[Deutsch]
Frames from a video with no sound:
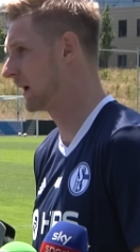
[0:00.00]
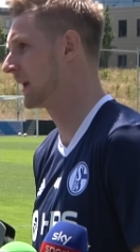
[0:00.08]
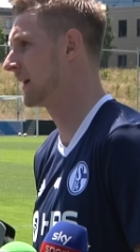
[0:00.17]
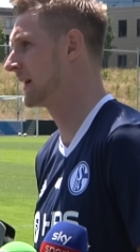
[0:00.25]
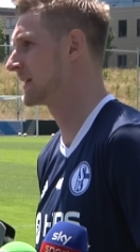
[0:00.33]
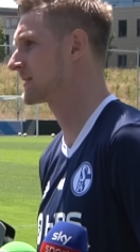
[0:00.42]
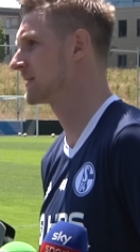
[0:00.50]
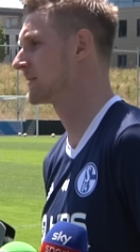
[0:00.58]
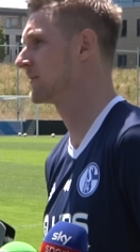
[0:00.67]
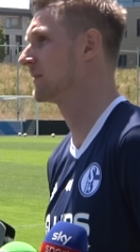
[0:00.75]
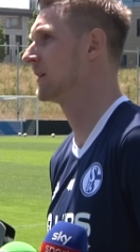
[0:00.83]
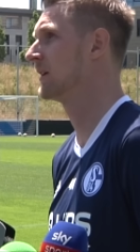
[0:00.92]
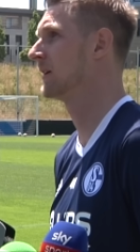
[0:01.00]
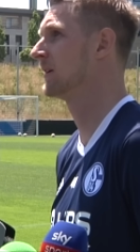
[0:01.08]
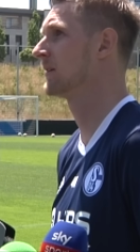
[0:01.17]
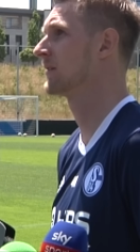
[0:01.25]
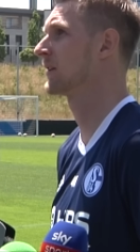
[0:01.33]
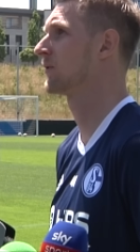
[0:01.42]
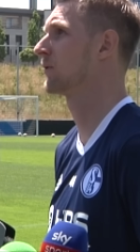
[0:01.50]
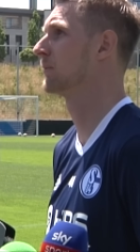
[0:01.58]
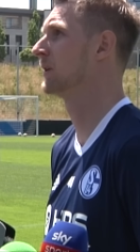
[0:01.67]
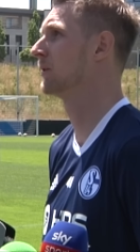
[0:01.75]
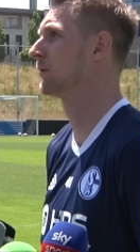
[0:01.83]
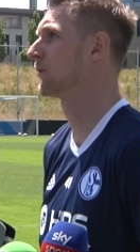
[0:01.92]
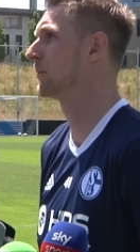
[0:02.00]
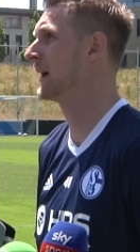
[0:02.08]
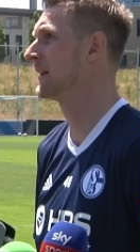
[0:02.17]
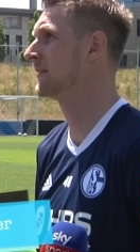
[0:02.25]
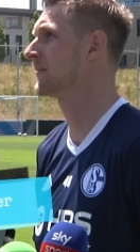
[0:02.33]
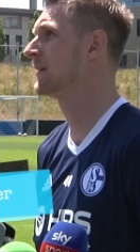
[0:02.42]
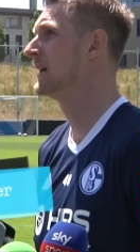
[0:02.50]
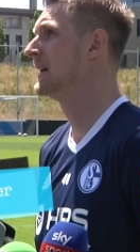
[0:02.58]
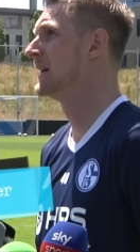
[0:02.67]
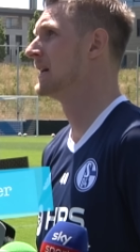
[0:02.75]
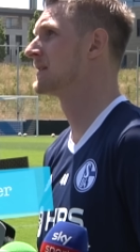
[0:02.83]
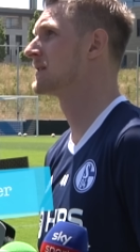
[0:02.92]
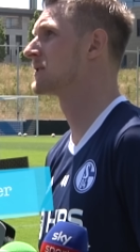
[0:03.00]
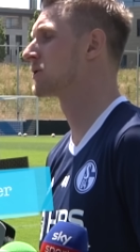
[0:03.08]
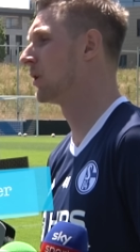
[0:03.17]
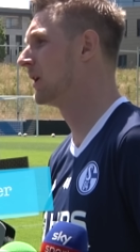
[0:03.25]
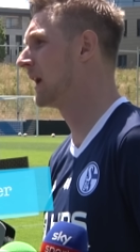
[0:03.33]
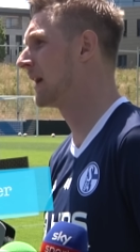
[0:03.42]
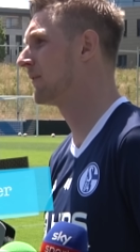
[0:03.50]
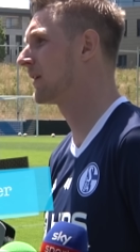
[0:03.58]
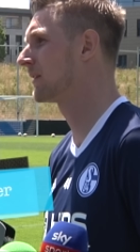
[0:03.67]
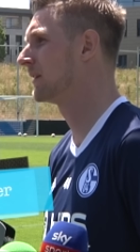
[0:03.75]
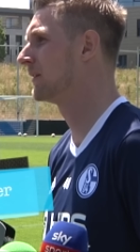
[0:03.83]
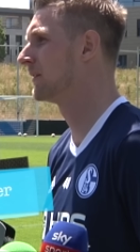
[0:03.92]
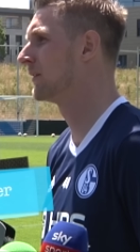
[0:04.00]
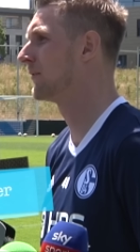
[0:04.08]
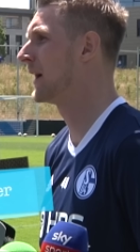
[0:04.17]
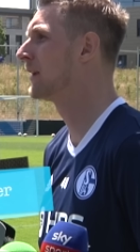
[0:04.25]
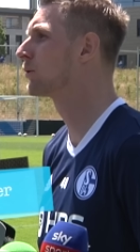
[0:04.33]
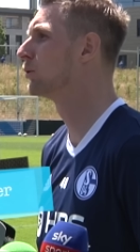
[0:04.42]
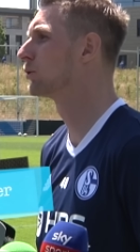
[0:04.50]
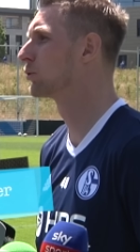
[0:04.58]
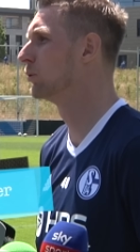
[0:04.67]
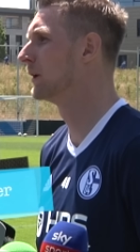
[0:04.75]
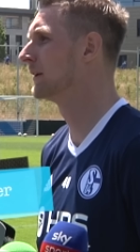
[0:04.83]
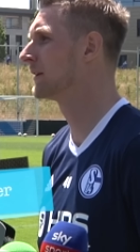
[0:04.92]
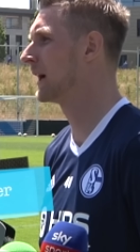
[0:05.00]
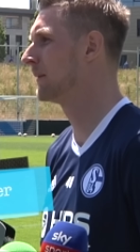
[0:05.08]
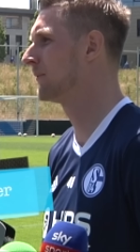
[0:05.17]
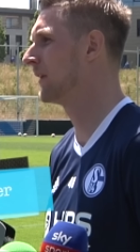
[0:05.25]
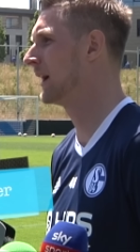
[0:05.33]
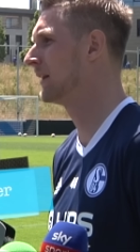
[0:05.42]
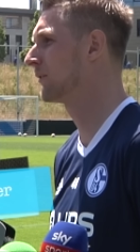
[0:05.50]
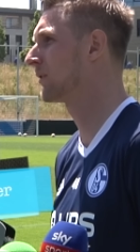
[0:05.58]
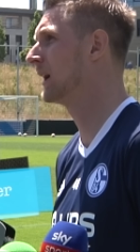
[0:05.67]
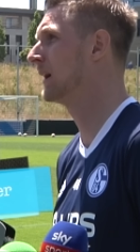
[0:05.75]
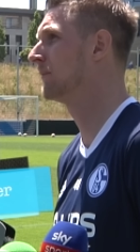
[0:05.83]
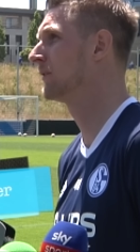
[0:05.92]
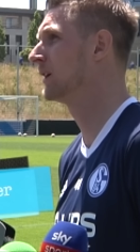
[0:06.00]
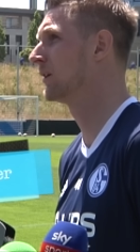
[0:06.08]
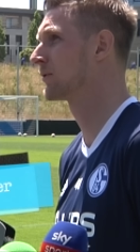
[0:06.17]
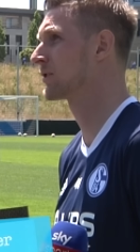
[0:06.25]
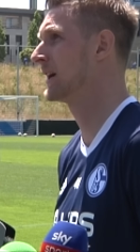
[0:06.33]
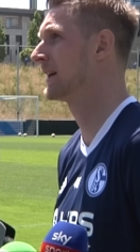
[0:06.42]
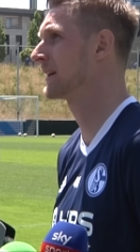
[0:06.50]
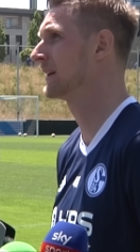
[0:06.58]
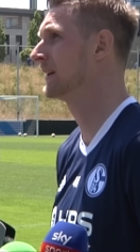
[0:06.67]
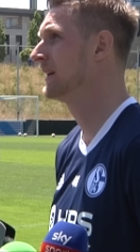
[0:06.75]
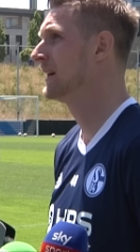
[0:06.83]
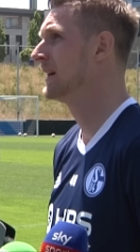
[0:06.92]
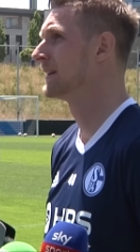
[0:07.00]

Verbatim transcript: Allererster äh, Satz von mir. Und zweitens, es ist toll, einfach eine, eine, Fankultur hinter einem Verein zu haben, wie auf Schalke,